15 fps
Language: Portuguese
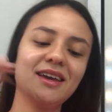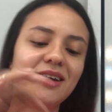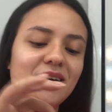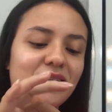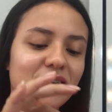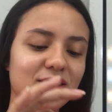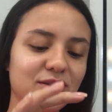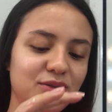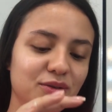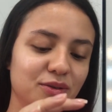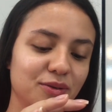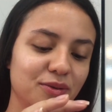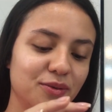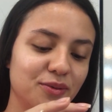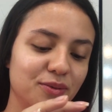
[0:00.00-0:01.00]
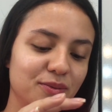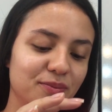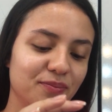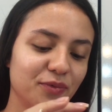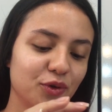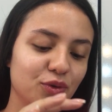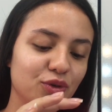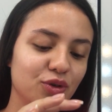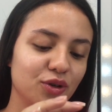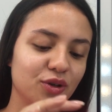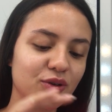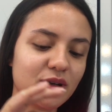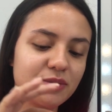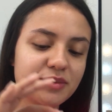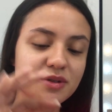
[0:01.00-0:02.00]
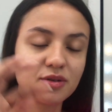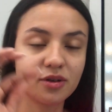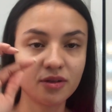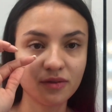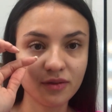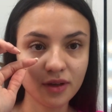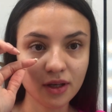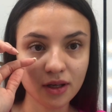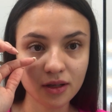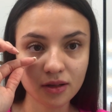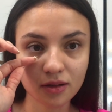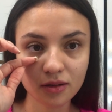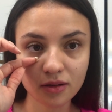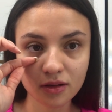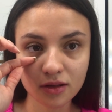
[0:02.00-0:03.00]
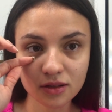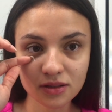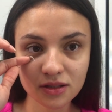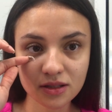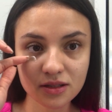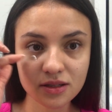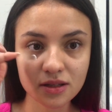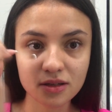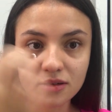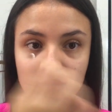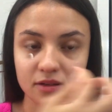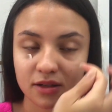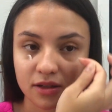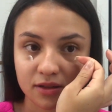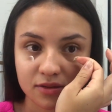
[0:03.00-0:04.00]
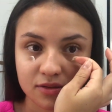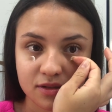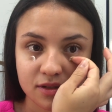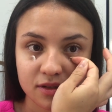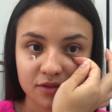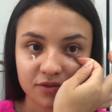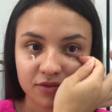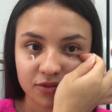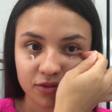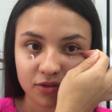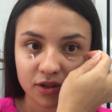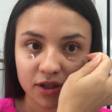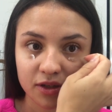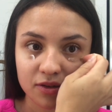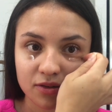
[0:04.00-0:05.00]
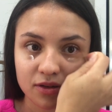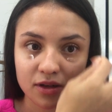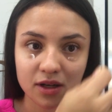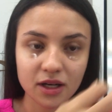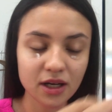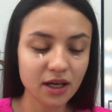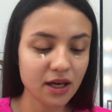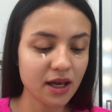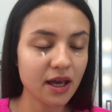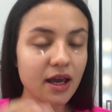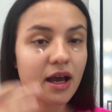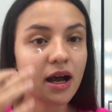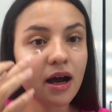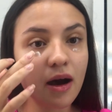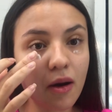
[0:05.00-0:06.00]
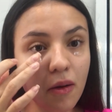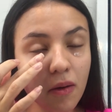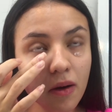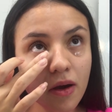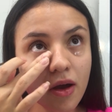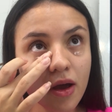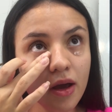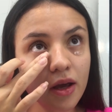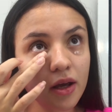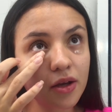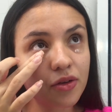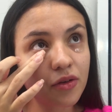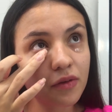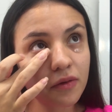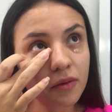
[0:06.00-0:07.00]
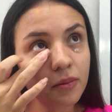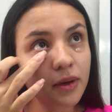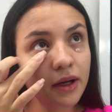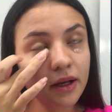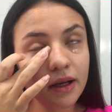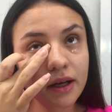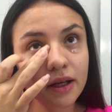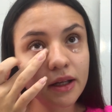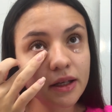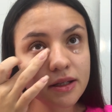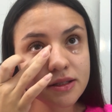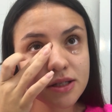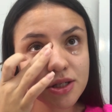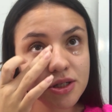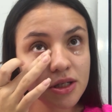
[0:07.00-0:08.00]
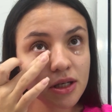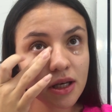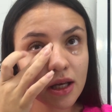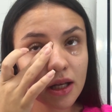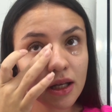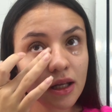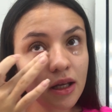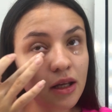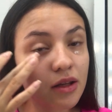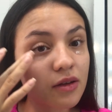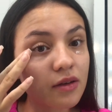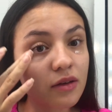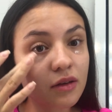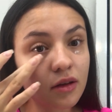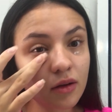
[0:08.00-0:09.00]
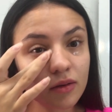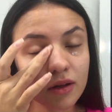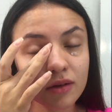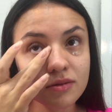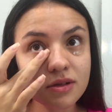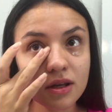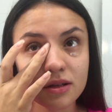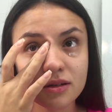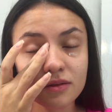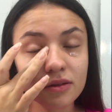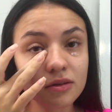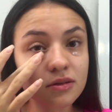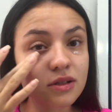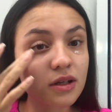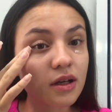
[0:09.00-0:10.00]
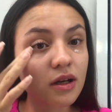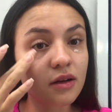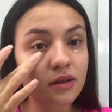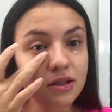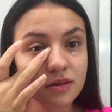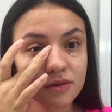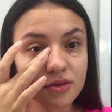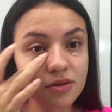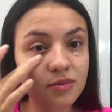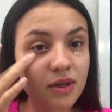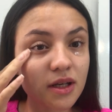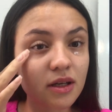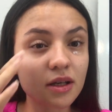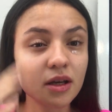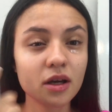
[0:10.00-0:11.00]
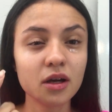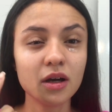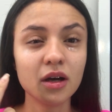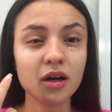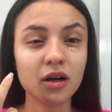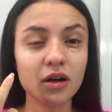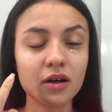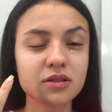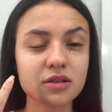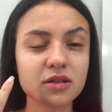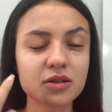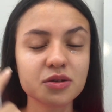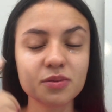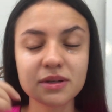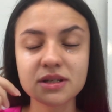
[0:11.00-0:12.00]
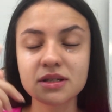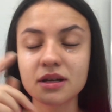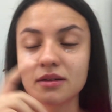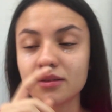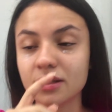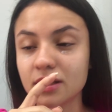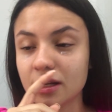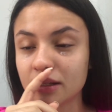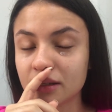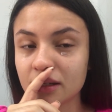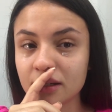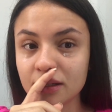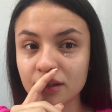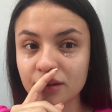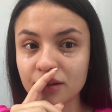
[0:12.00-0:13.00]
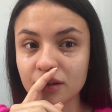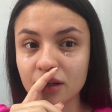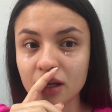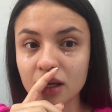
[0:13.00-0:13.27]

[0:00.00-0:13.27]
Enquanto o tônico absorvia, nossa senhora, tô sem fôlego real. E tive uma crise de rinite, então não sei se eu vou conseguir gravar esse vídeo de make. Ó, só de passar o hidratante,